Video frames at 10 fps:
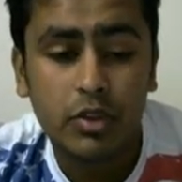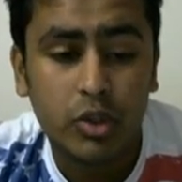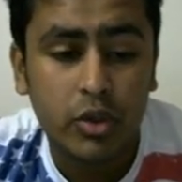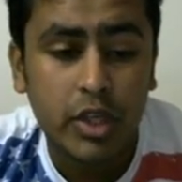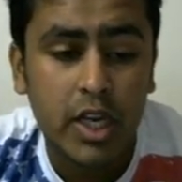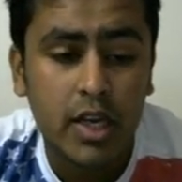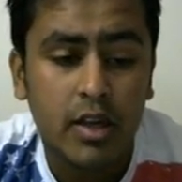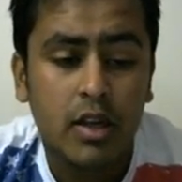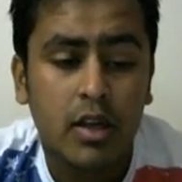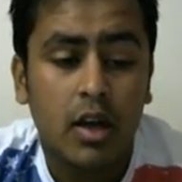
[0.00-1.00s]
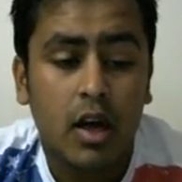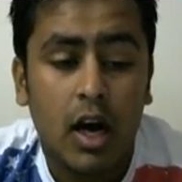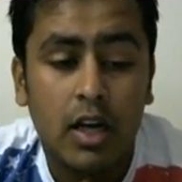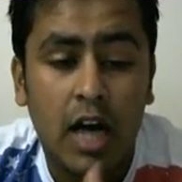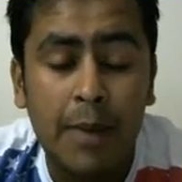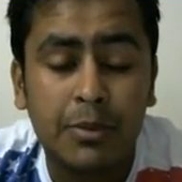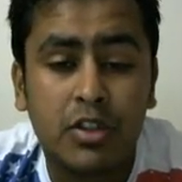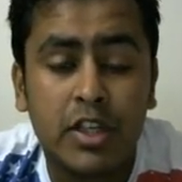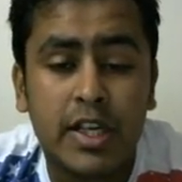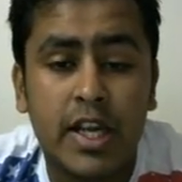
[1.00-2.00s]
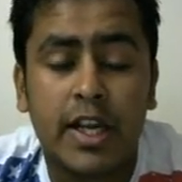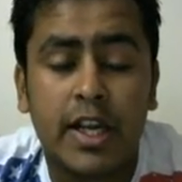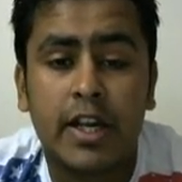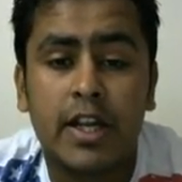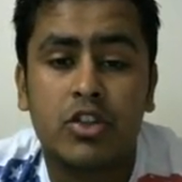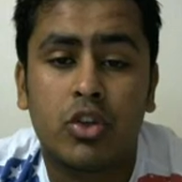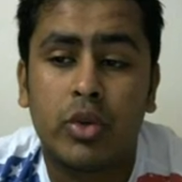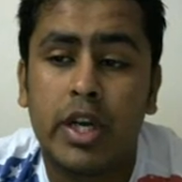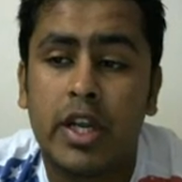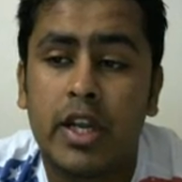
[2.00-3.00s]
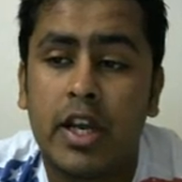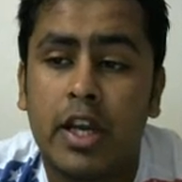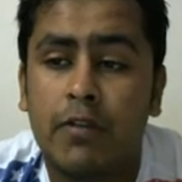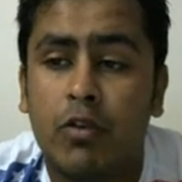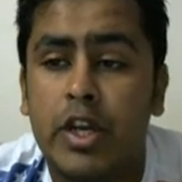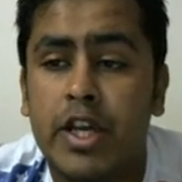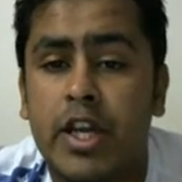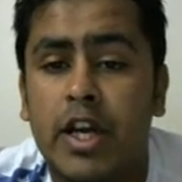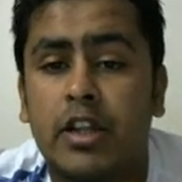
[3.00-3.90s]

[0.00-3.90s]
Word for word: क्योंकि आप जिस लीग के खेल रहे हैं जरूरी नहीं है कि वो लीग के